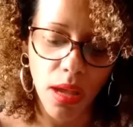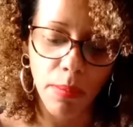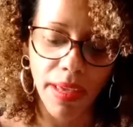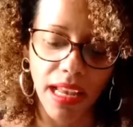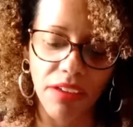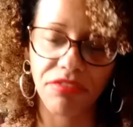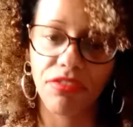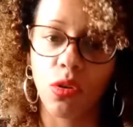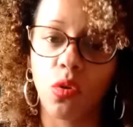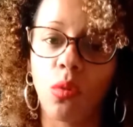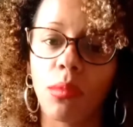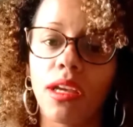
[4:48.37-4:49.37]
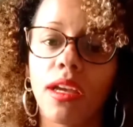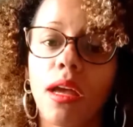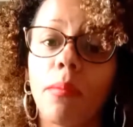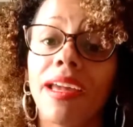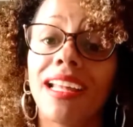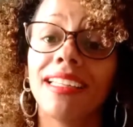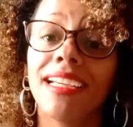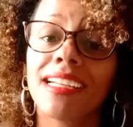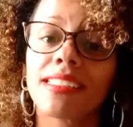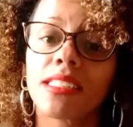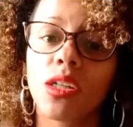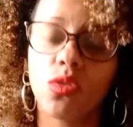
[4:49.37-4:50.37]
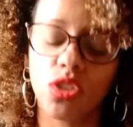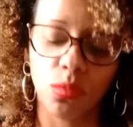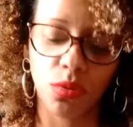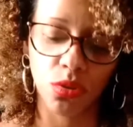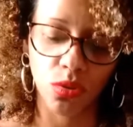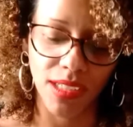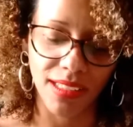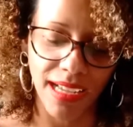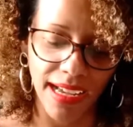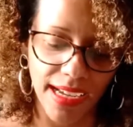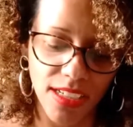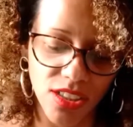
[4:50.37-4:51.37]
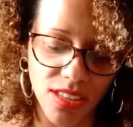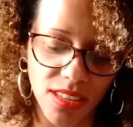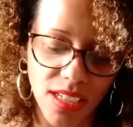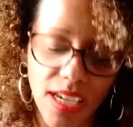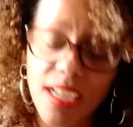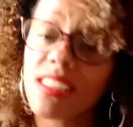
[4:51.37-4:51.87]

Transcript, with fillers: pela fome, pela negação de oportunidades,